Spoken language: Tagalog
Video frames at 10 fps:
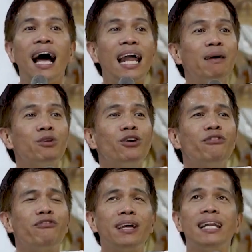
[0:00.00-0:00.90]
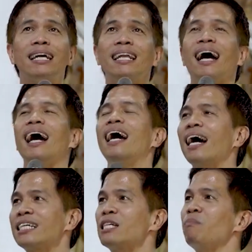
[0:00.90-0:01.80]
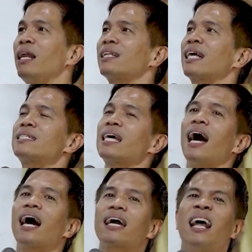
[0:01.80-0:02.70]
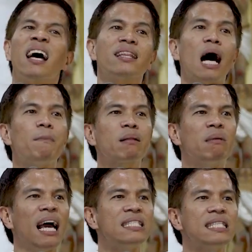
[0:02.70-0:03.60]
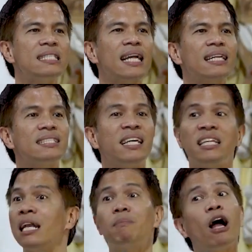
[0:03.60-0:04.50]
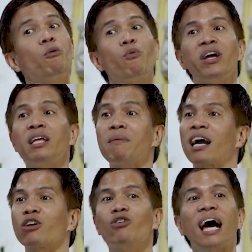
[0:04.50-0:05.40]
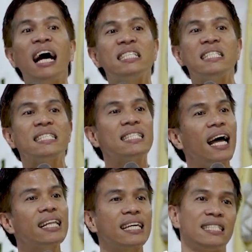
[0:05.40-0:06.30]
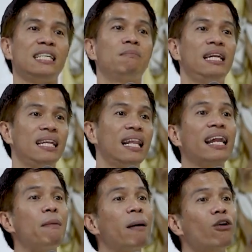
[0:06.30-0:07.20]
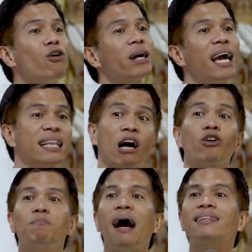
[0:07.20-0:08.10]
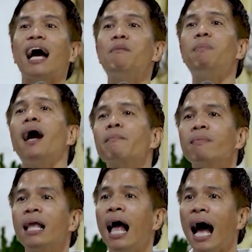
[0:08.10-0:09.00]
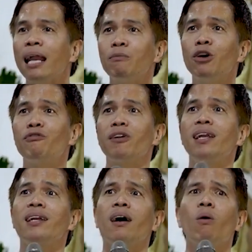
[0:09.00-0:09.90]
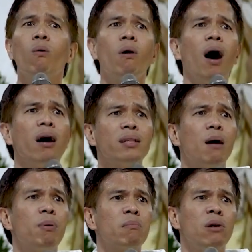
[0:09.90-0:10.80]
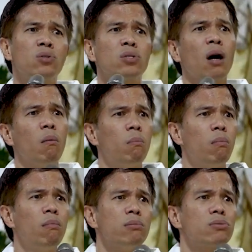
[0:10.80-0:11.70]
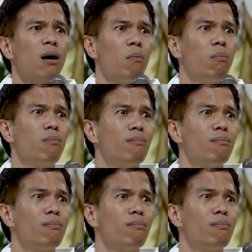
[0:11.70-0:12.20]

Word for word: Alam niyo yung feeling na, kasi may nag-text sa akin, dapat may assistant ka dyan. Hindi naman ako pwedeng magkaroon ng assistant kasi maliit lang na parokya at ako'y bata pa. Alam niyo yung feeling na, oo nga, dapat may shop. Shop.